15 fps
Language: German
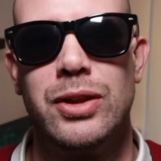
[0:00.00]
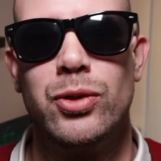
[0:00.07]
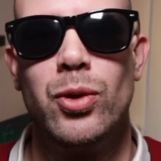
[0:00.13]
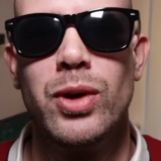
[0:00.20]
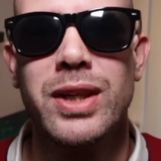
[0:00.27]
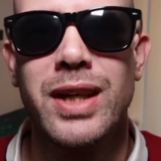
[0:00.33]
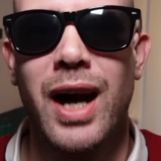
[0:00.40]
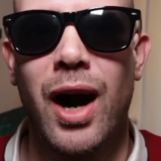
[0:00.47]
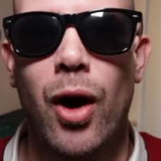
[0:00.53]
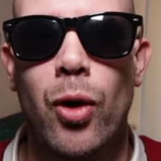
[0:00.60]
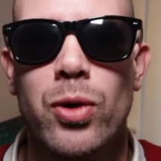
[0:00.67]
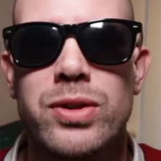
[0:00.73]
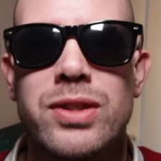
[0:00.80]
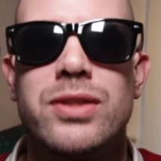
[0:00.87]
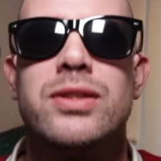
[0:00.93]

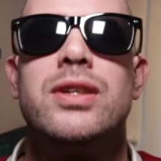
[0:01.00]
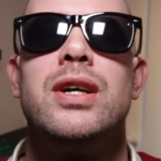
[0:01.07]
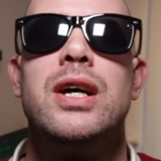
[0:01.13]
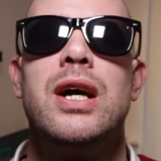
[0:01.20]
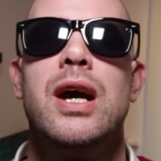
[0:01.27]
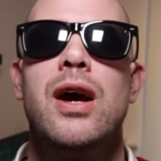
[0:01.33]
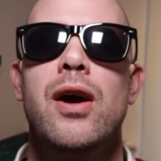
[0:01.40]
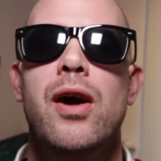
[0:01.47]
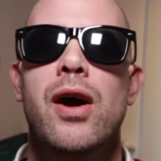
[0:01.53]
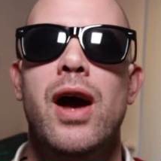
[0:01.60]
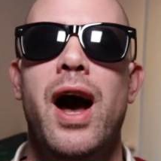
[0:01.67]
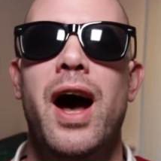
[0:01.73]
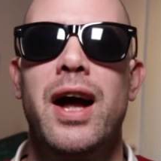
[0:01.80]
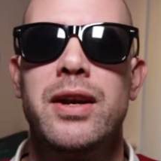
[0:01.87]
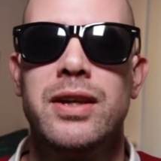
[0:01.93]
durchaus
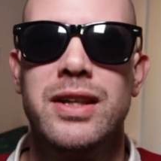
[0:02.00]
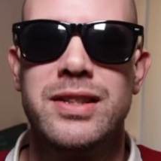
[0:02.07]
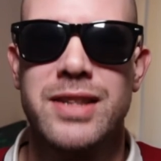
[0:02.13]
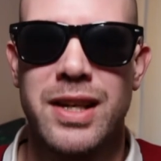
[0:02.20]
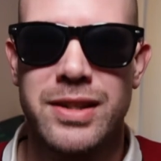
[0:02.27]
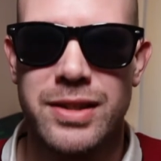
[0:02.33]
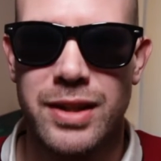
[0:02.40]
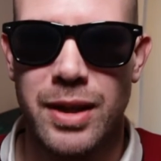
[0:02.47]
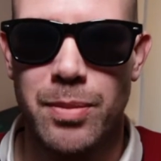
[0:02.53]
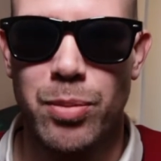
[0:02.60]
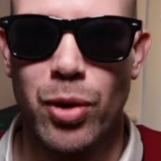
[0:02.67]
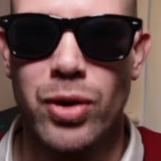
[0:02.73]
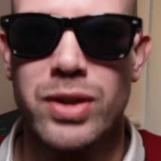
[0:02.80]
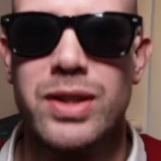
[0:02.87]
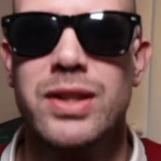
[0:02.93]
an Gesetze
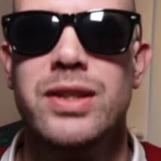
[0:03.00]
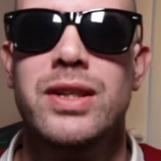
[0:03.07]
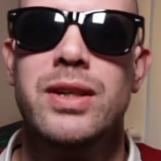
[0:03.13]
gebunden,